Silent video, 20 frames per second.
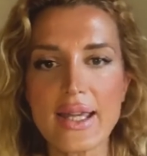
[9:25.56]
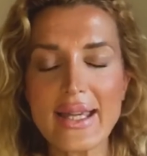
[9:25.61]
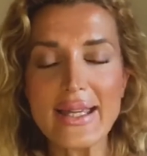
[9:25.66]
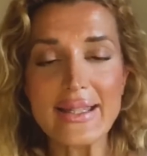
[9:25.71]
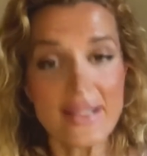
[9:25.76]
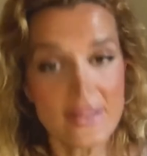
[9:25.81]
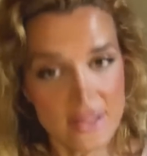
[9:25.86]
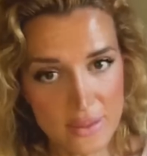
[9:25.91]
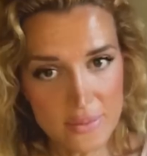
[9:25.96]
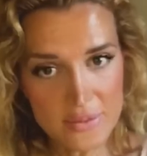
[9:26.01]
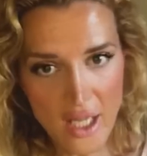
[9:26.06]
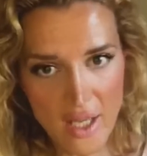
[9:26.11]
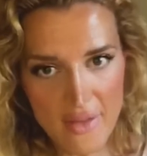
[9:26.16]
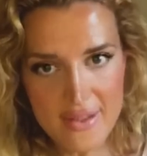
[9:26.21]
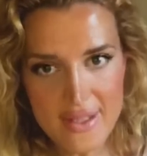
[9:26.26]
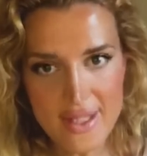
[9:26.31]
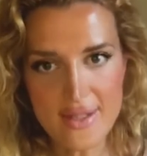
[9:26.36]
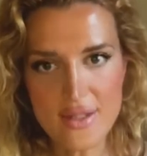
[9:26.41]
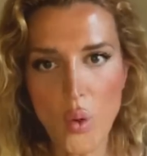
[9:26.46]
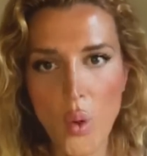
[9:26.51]
E, yatırım
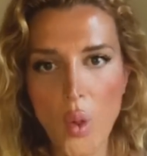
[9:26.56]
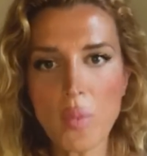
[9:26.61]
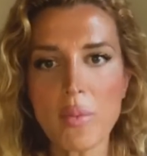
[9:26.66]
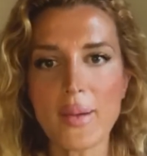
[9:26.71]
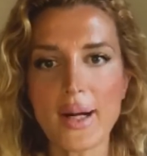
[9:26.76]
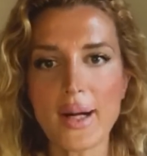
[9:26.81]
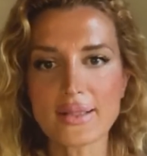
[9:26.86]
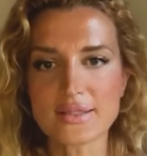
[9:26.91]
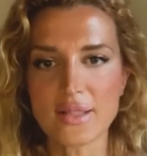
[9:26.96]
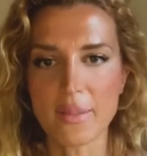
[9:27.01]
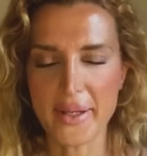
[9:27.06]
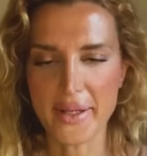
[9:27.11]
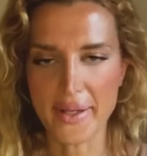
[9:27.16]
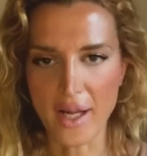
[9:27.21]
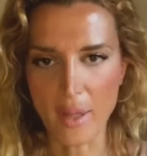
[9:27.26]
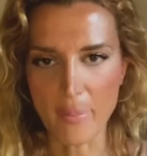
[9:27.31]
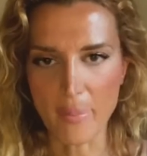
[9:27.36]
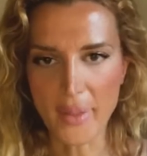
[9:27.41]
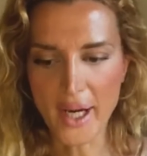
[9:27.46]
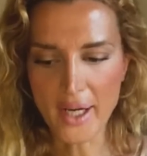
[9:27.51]
tavsiyesi olmakla
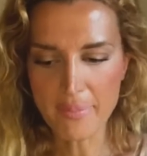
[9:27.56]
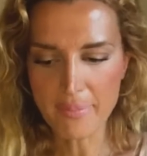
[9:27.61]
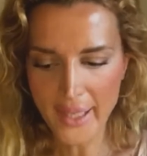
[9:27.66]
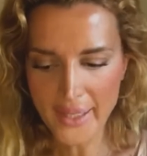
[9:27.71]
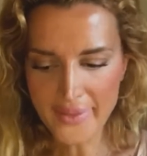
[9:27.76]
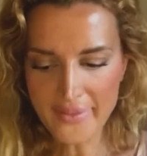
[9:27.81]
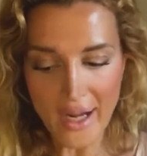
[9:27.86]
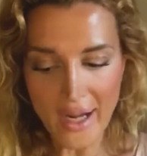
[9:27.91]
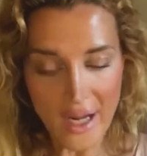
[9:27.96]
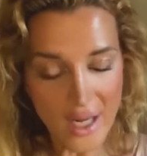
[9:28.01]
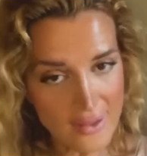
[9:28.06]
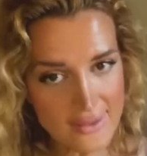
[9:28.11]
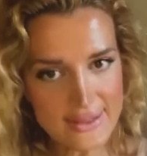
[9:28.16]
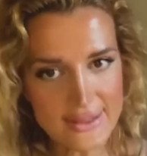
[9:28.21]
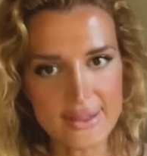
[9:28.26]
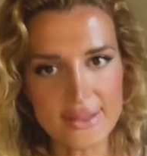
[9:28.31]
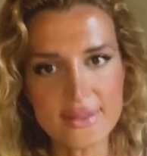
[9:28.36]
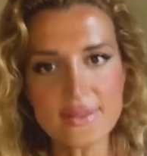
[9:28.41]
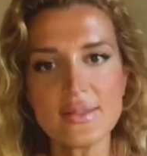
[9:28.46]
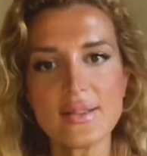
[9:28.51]
beraber ben
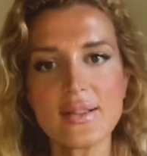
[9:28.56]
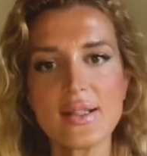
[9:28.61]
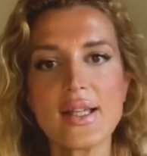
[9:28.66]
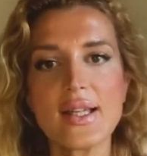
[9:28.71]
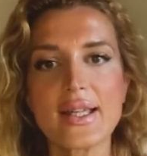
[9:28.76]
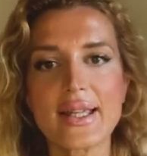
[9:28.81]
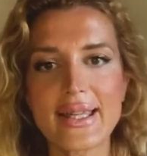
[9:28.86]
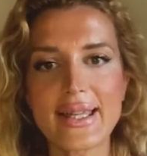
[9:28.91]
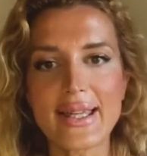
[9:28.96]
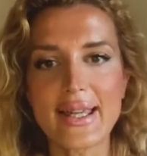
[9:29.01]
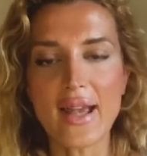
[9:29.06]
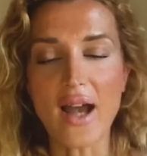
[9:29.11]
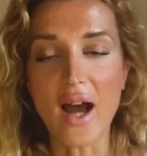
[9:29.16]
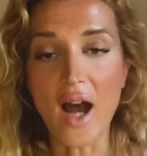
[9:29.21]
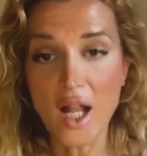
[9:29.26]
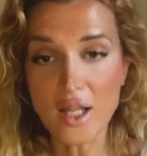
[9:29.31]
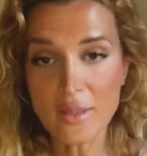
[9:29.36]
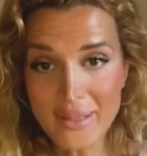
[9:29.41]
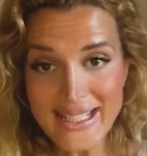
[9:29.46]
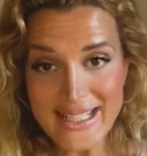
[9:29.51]
altının
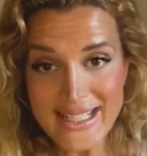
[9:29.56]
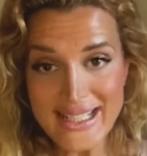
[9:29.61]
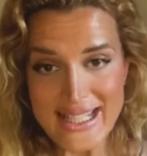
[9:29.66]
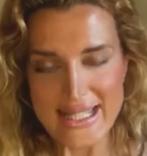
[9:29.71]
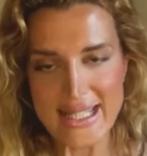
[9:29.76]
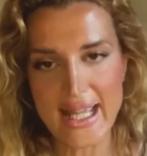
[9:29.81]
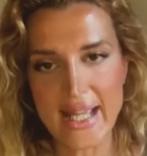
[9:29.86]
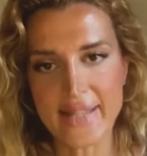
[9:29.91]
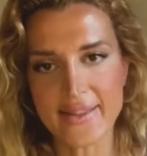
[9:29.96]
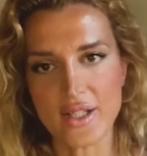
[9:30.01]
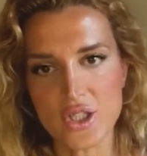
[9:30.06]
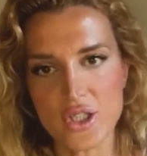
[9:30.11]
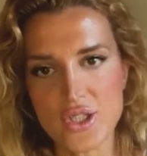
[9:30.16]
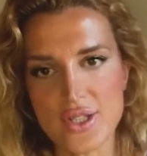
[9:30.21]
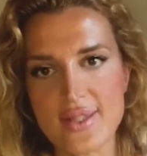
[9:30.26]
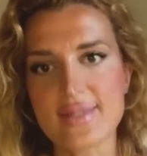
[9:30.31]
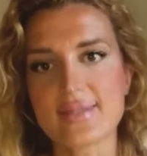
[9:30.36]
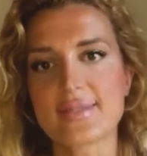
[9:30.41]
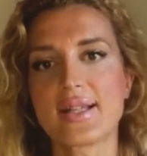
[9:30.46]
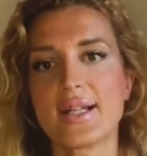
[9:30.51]
e, almak isteyenler
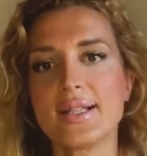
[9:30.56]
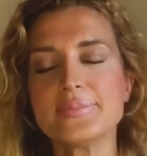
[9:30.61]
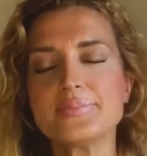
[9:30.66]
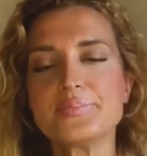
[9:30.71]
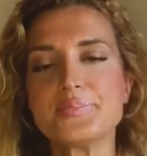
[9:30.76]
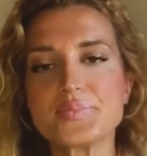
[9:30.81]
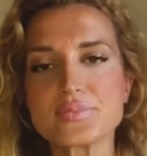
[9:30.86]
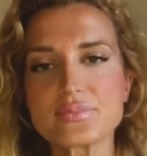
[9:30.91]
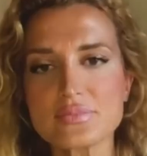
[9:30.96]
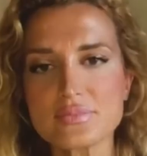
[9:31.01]
açısından